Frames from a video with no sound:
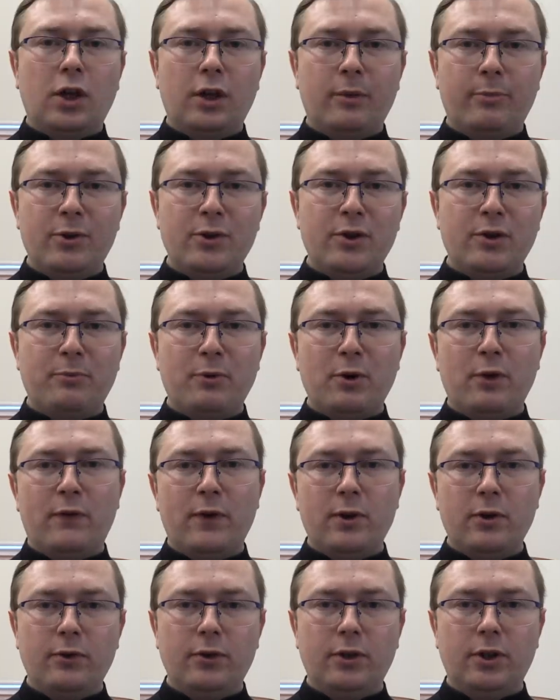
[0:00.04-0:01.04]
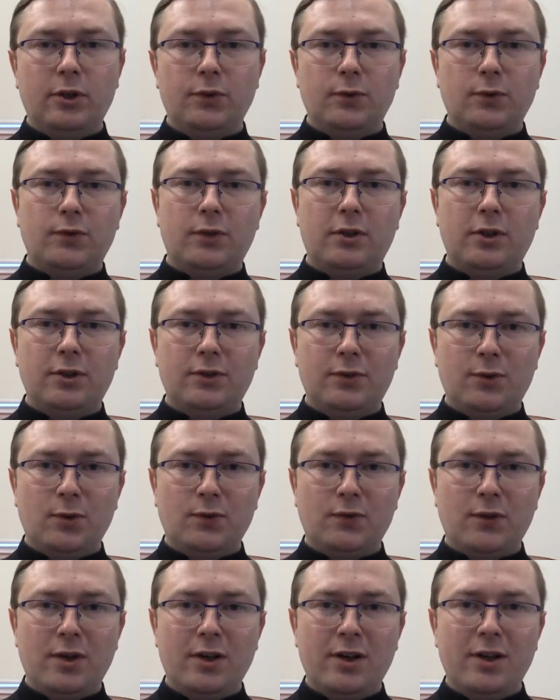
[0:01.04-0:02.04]
Niech będzie pochwalony Jezus
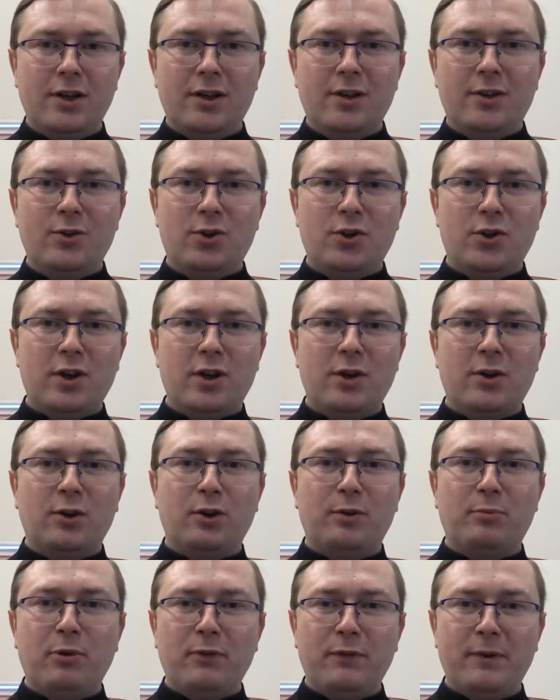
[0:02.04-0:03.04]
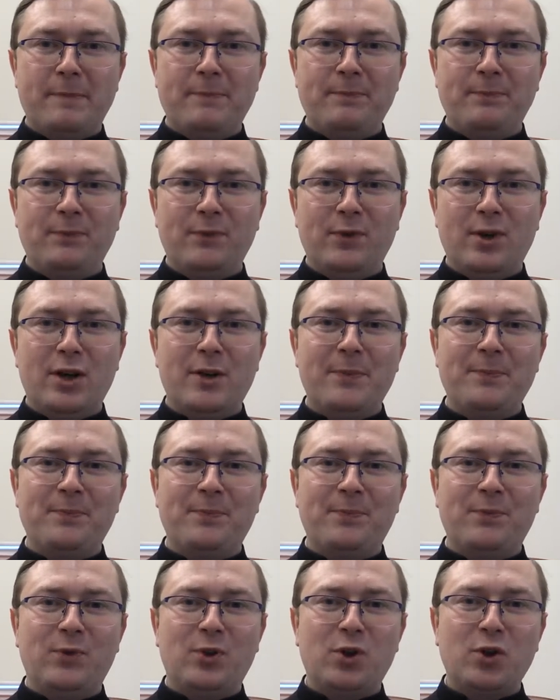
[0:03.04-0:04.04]
Chrystus. Dzisiaj odpowiem na
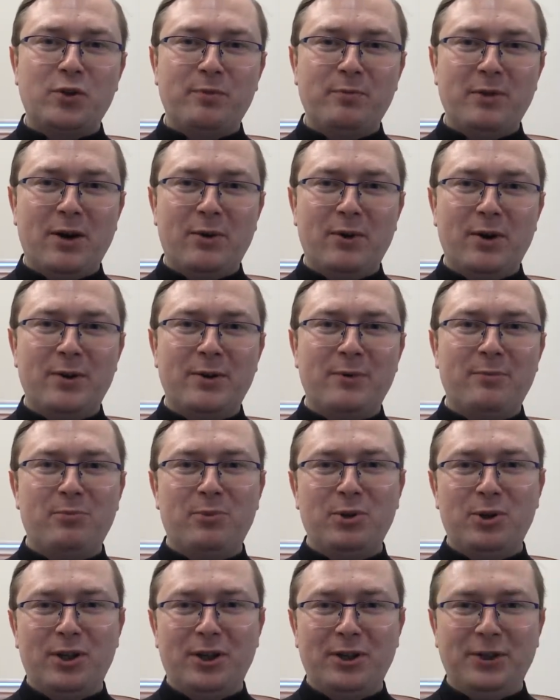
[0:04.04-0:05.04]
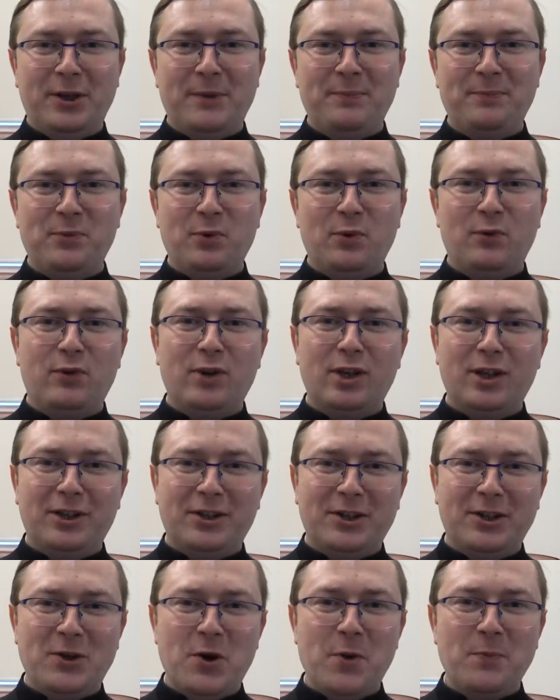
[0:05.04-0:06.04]
nieśmiałe pytanie
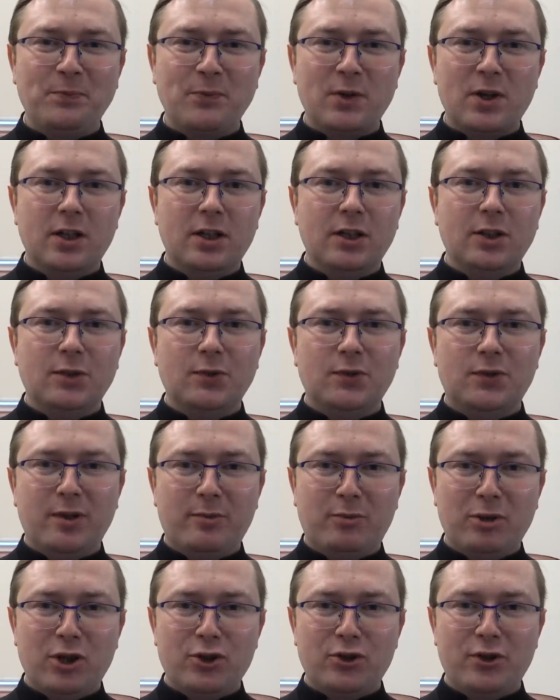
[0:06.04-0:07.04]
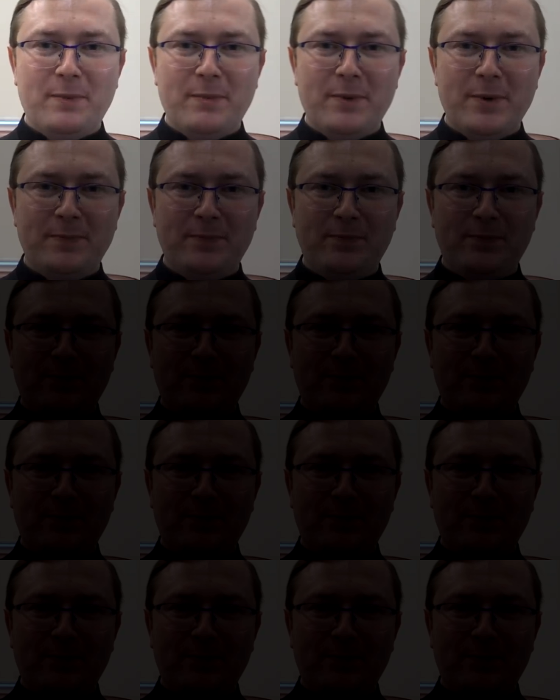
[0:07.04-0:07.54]
wiernego. Zapraszam.